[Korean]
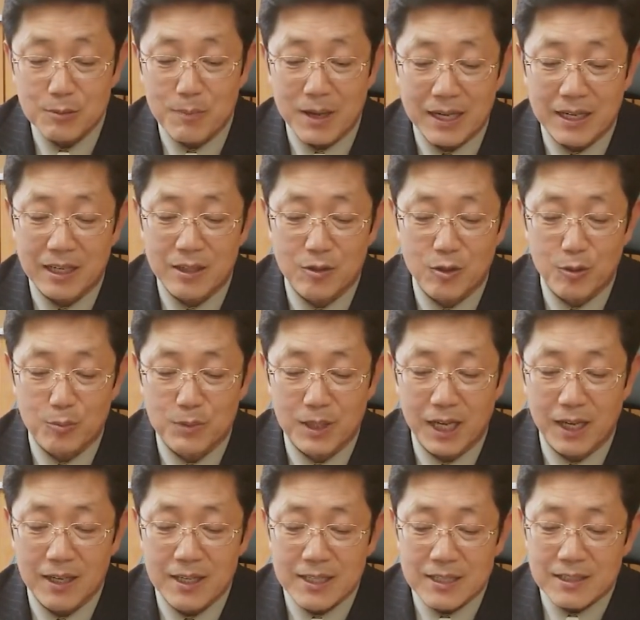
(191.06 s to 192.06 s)
말하는
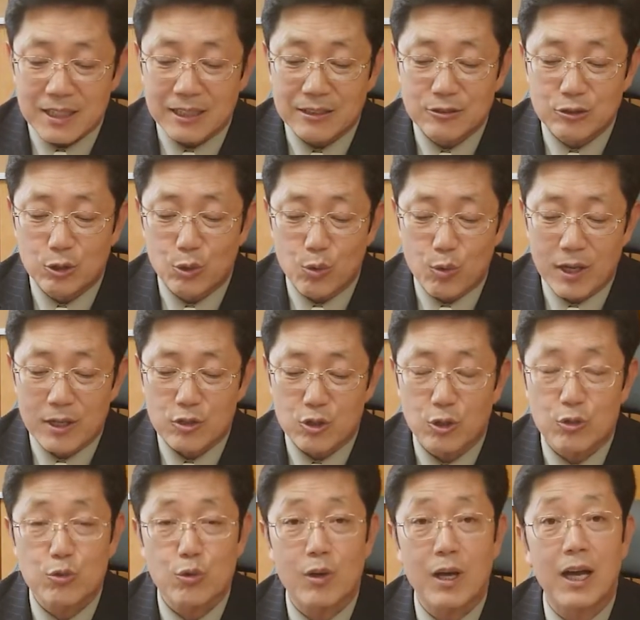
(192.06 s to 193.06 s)
겁니다. 찬송과
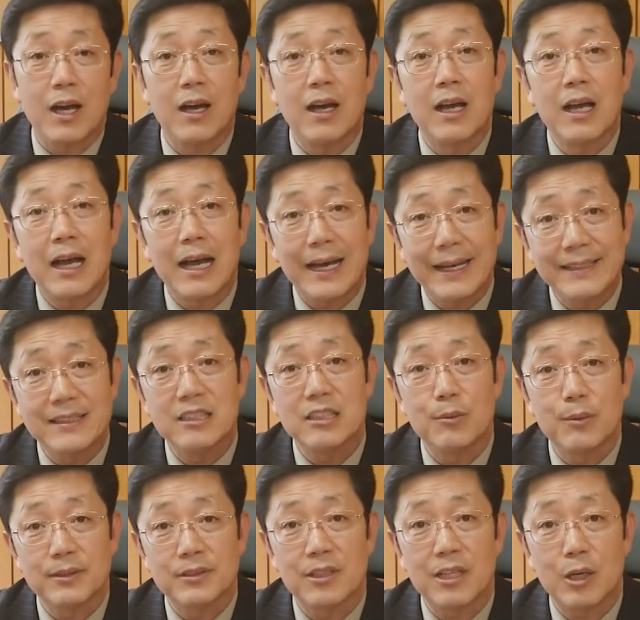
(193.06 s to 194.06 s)
저주가 한
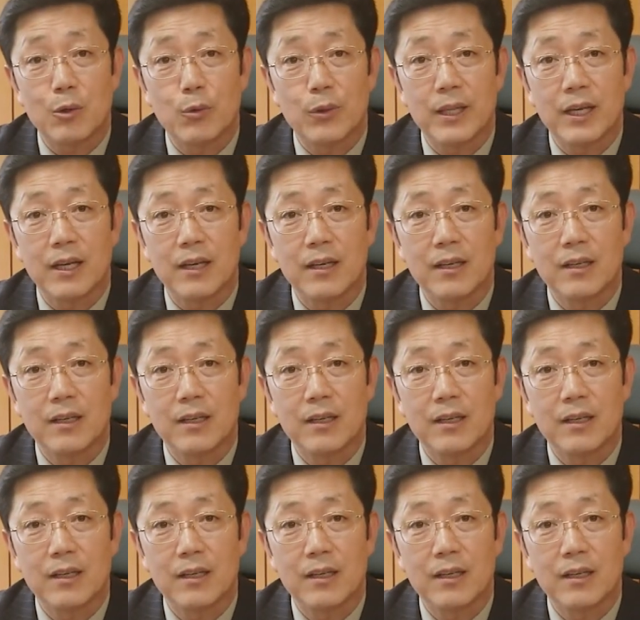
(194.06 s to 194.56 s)
입에서 나온다.